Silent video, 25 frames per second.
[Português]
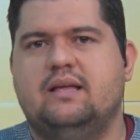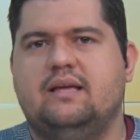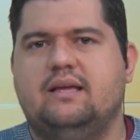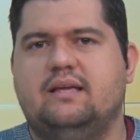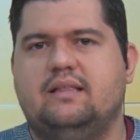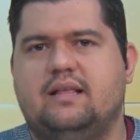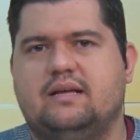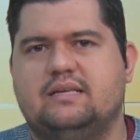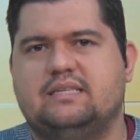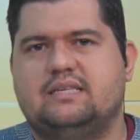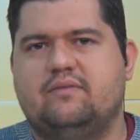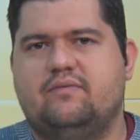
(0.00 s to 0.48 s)

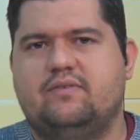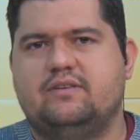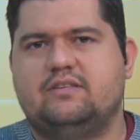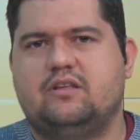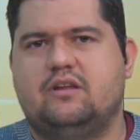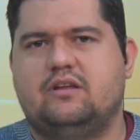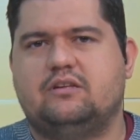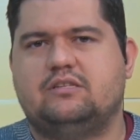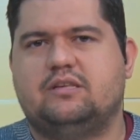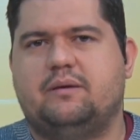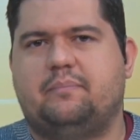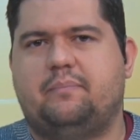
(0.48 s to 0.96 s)
E dessa vez
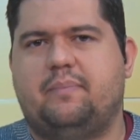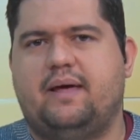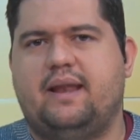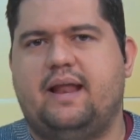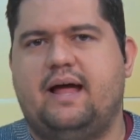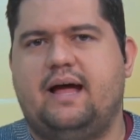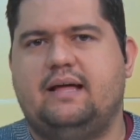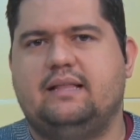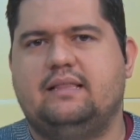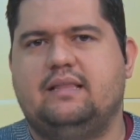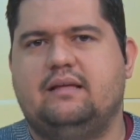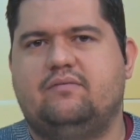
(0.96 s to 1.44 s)
a nossa
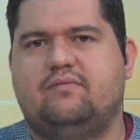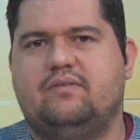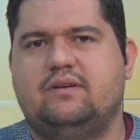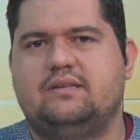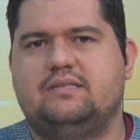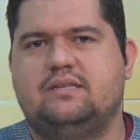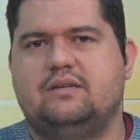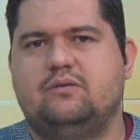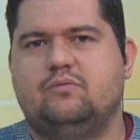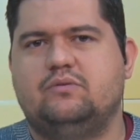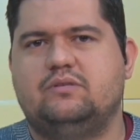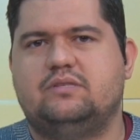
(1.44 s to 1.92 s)
parada vai
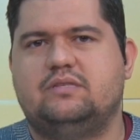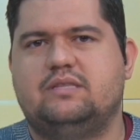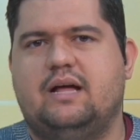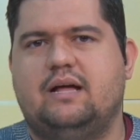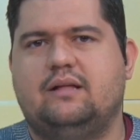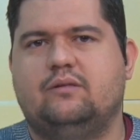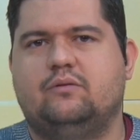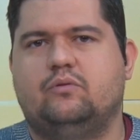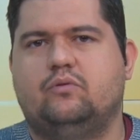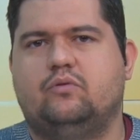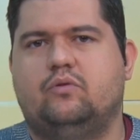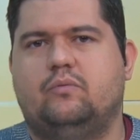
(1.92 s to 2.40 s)
ser no
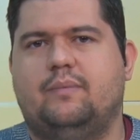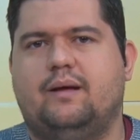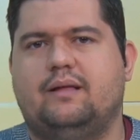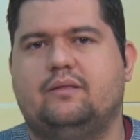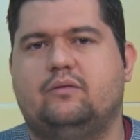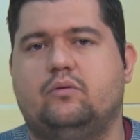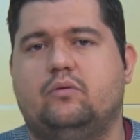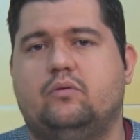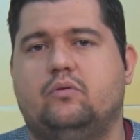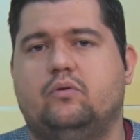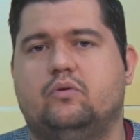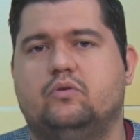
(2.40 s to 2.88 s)
estado do
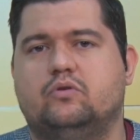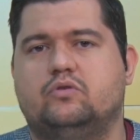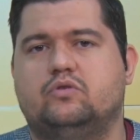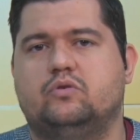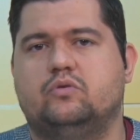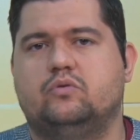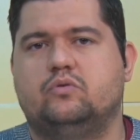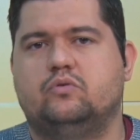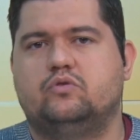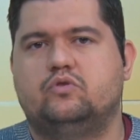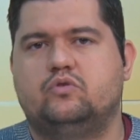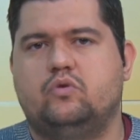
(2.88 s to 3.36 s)
Mato
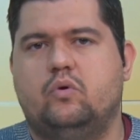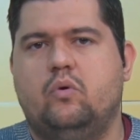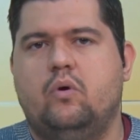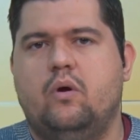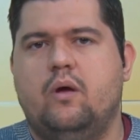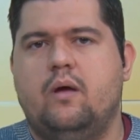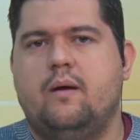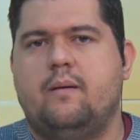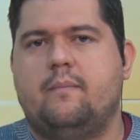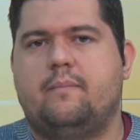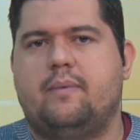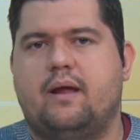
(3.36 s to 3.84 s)
Grosso do Sul
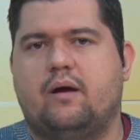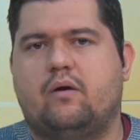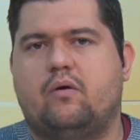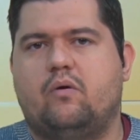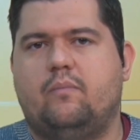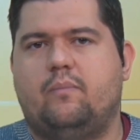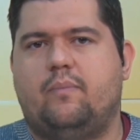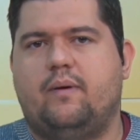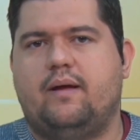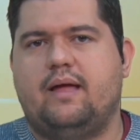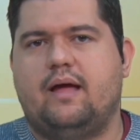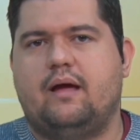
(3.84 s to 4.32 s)
para
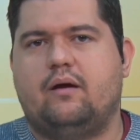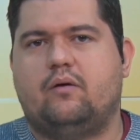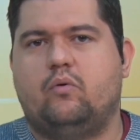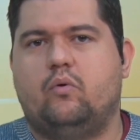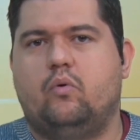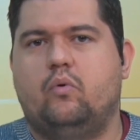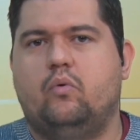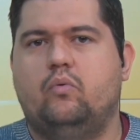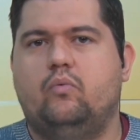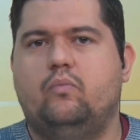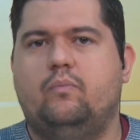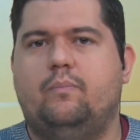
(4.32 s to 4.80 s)

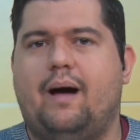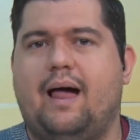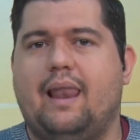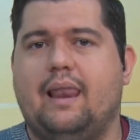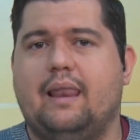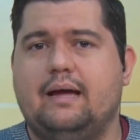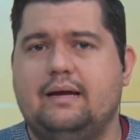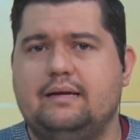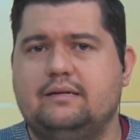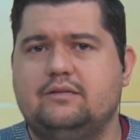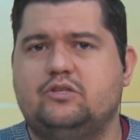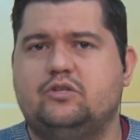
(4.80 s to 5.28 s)
acompanhar um
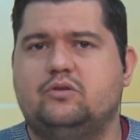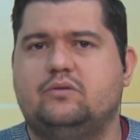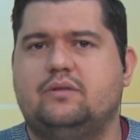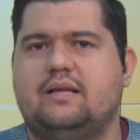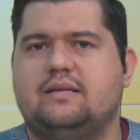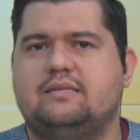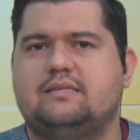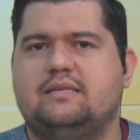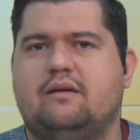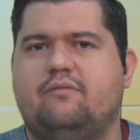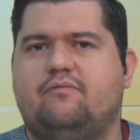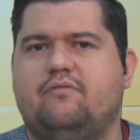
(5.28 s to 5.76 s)
balanço
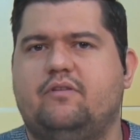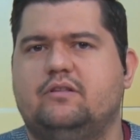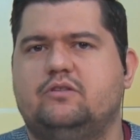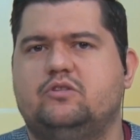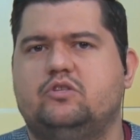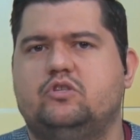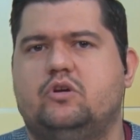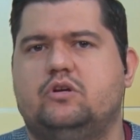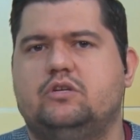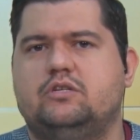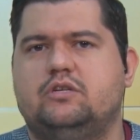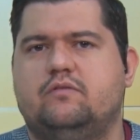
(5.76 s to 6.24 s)
da safra
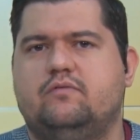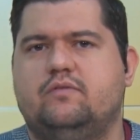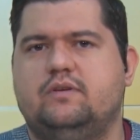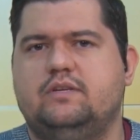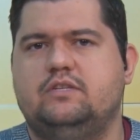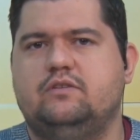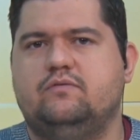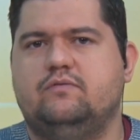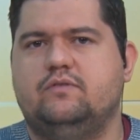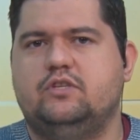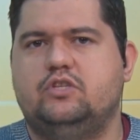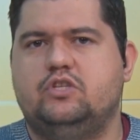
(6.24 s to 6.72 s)
de soja
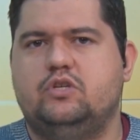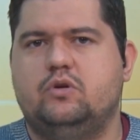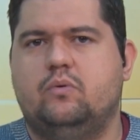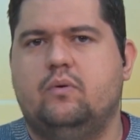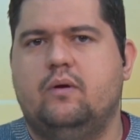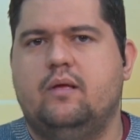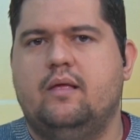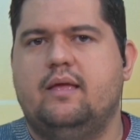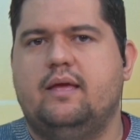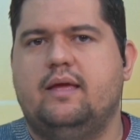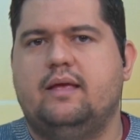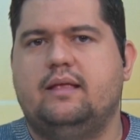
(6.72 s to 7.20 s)

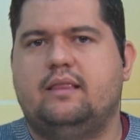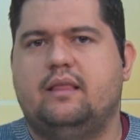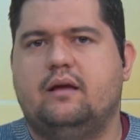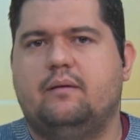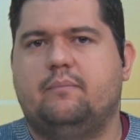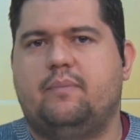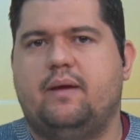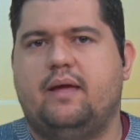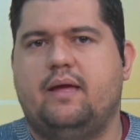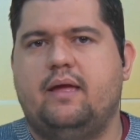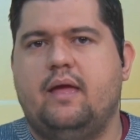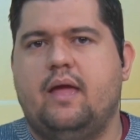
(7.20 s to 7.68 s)
2021 e
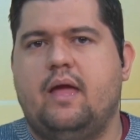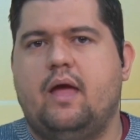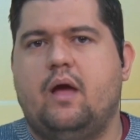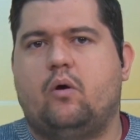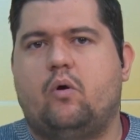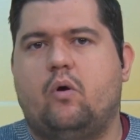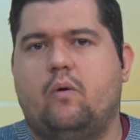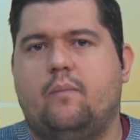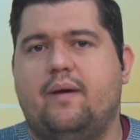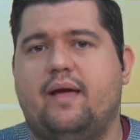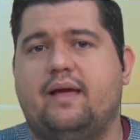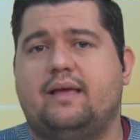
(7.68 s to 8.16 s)
também
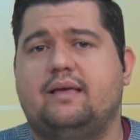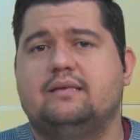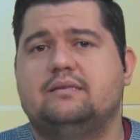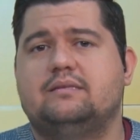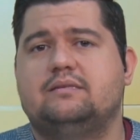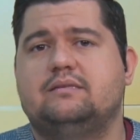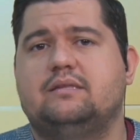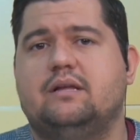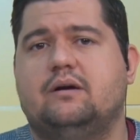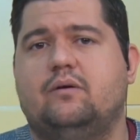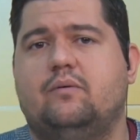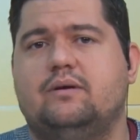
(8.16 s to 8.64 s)
como é que
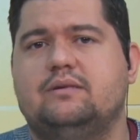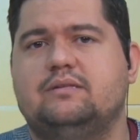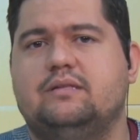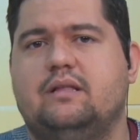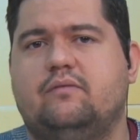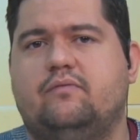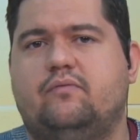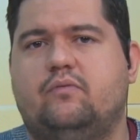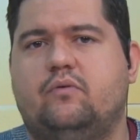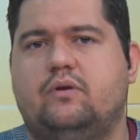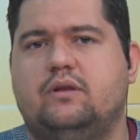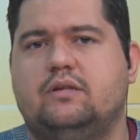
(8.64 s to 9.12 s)
estão as
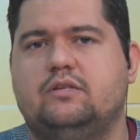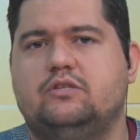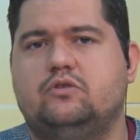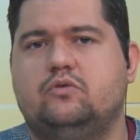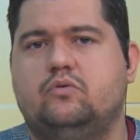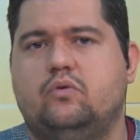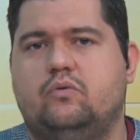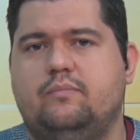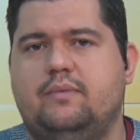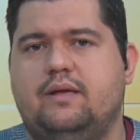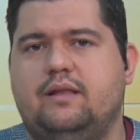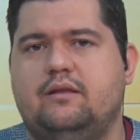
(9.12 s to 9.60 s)
lavouras
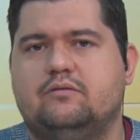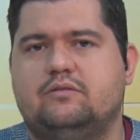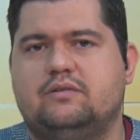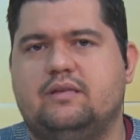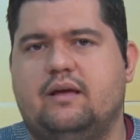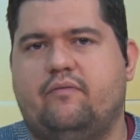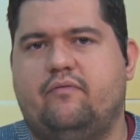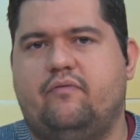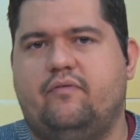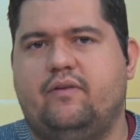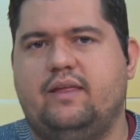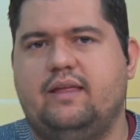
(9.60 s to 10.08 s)
do milho
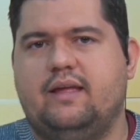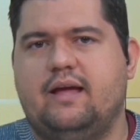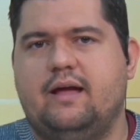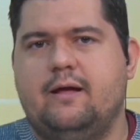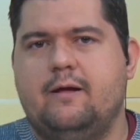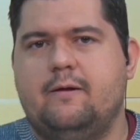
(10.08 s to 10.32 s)
safrinha